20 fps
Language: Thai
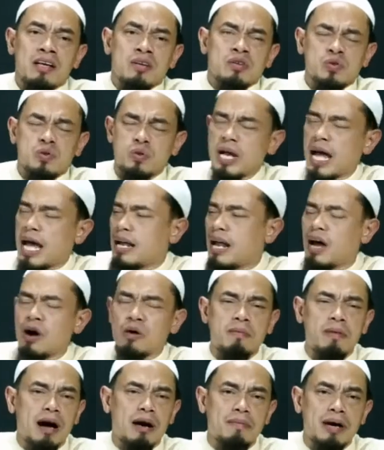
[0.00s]
สุนัตเอา
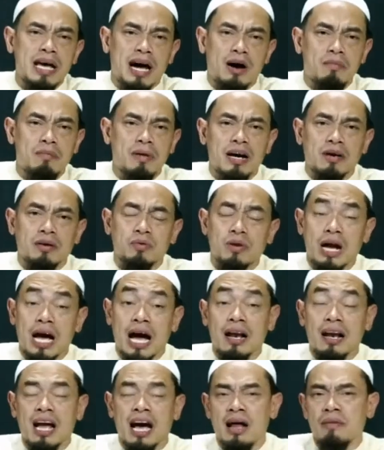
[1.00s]
มั่งไม่เอามั่งกุร
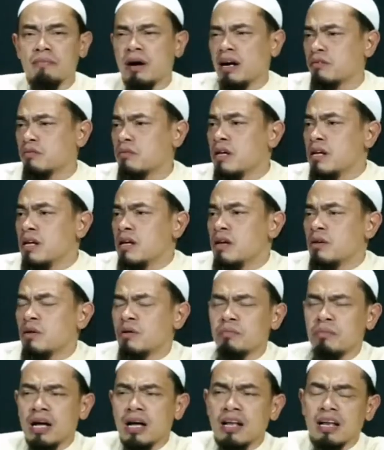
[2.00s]
อานอ่านมั่ง
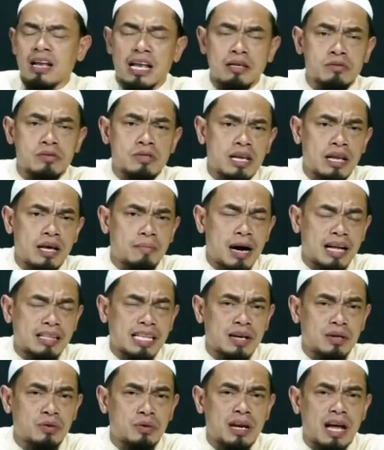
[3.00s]
มาละหมาด
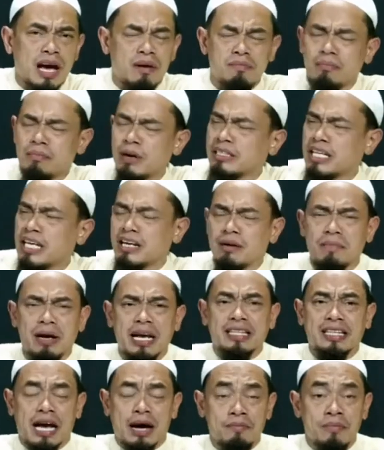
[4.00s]
ตาจุดบางทีก็ไม่
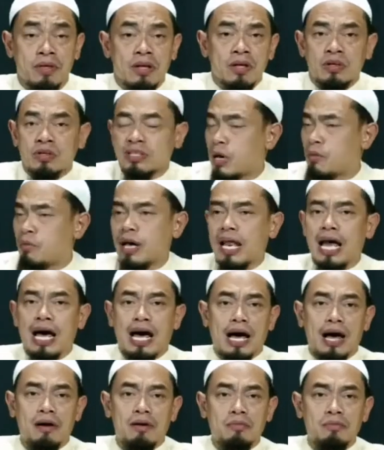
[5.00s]
ได้ทำแต่เวลา
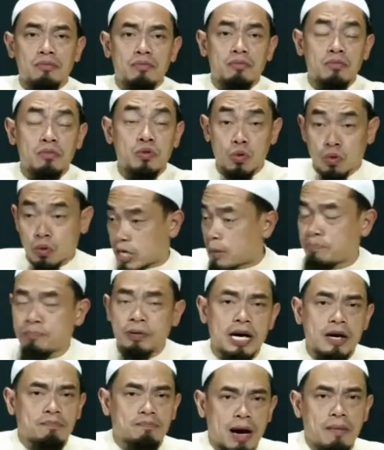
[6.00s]
อยู่กับ
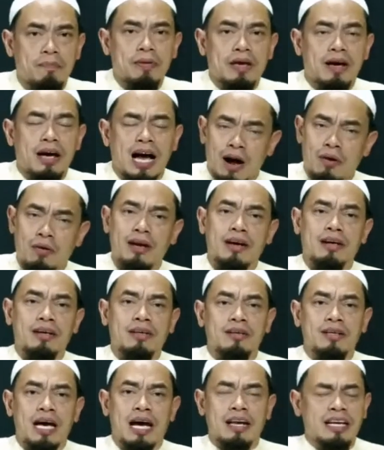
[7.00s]
เพื่อนปั๊บเนี่ยเอาเลย
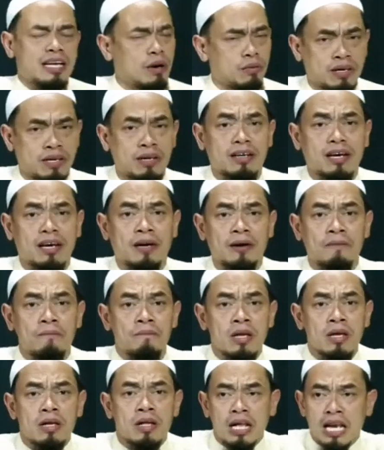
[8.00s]
นะเดี๋ยวคึกเลย
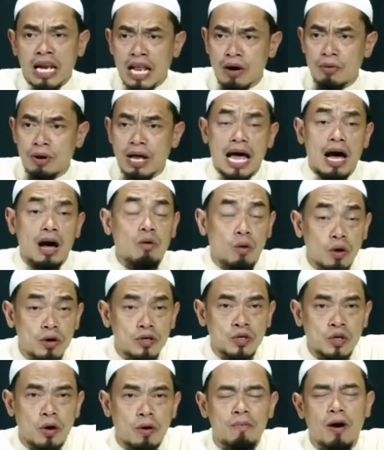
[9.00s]
แล้วเวลาคน
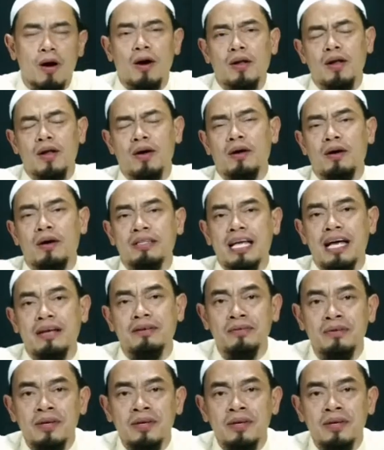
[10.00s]
ชมอัลลอฮ์ท่าน